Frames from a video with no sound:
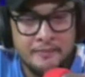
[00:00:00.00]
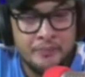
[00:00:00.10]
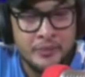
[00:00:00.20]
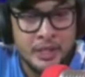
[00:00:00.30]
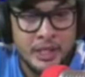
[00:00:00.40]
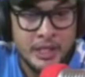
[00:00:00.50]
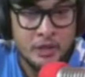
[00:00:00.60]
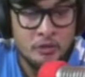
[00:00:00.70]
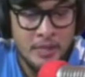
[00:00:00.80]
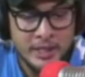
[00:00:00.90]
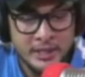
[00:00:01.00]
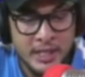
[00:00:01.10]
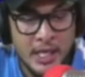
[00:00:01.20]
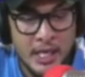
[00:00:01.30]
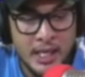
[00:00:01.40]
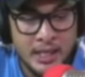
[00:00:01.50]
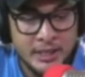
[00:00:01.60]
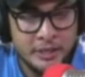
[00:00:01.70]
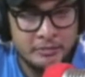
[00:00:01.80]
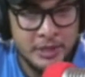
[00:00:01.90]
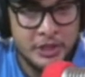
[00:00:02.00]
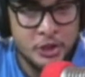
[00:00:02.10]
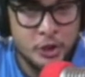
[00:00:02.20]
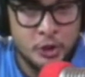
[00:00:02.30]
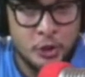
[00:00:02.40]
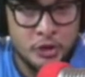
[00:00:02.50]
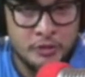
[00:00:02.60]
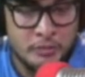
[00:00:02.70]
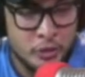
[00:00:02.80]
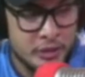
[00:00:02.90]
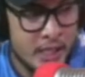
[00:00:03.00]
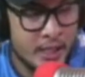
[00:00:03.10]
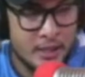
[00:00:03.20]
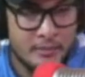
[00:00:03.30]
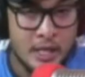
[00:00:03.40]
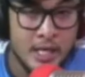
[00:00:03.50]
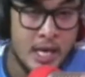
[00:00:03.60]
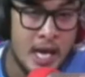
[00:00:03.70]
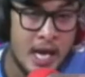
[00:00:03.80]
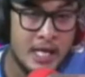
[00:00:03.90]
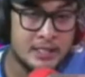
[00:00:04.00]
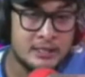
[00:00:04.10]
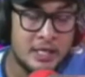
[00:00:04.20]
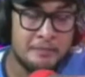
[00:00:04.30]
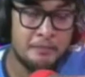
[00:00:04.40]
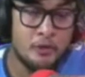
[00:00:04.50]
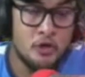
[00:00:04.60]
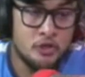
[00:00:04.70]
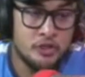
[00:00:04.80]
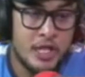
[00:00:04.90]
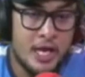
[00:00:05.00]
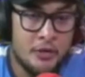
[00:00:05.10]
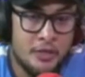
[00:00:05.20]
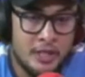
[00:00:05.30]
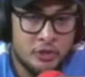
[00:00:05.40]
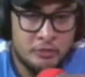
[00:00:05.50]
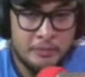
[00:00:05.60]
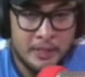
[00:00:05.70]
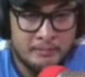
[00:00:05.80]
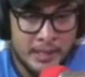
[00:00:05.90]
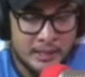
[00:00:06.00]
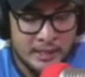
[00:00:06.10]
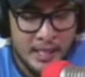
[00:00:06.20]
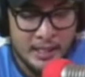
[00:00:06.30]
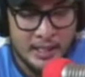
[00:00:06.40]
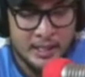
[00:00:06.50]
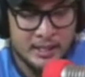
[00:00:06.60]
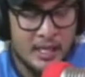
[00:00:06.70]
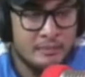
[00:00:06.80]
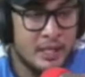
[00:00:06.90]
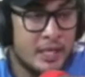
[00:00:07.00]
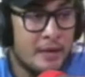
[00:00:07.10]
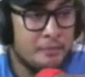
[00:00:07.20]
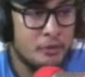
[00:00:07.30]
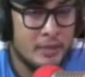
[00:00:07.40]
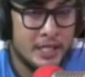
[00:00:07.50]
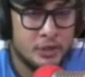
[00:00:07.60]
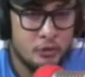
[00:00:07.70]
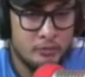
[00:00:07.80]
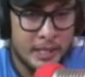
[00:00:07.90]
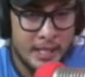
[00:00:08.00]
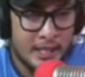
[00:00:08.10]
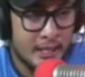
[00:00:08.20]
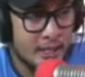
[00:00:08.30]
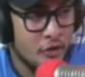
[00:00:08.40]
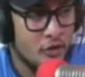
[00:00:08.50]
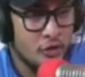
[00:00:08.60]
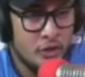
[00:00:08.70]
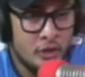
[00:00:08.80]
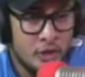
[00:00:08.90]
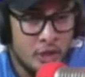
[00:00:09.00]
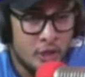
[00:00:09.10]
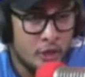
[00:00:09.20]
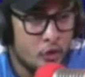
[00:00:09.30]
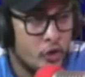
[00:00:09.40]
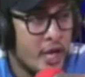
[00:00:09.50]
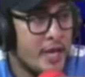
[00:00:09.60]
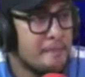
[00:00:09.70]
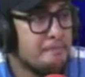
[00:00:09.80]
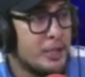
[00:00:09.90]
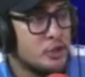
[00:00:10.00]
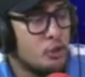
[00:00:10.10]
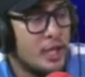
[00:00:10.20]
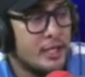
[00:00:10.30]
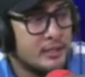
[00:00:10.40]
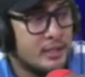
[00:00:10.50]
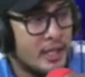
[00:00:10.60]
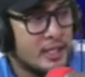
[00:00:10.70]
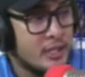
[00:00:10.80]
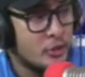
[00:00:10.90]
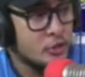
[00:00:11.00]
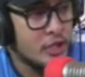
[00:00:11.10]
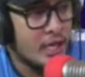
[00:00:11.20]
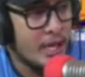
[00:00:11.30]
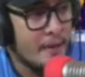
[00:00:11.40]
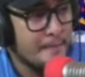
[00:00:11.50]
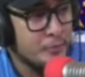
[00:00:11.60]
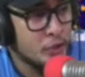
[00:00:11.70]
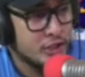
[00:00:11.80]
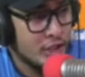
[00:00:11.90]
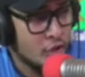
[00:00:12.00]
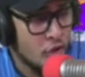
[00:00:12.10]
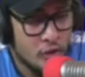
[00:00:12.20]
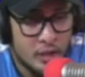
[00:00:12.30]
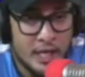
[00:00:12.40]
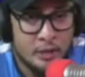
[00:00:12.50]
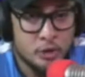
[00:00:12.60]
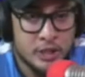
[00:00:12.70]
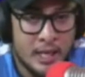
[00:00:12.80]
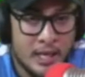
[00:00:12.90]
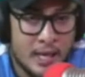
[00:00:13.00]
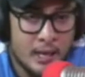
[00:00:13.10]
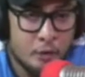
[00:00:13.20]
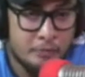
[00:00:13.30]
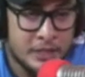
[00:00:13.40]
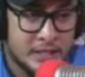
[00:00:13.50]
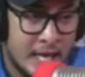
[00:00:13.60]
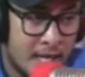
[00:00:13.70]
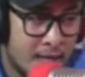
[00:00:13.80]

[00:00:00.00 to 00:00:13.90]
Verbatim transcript: Inighuman sa serbisyo sulod sa bulsa di na ang tip kung unsaon nato pagbantay kay kita ra man makasulbad ani kung dunay personal interest ang usa ka politiko, ang usa ka opisyal.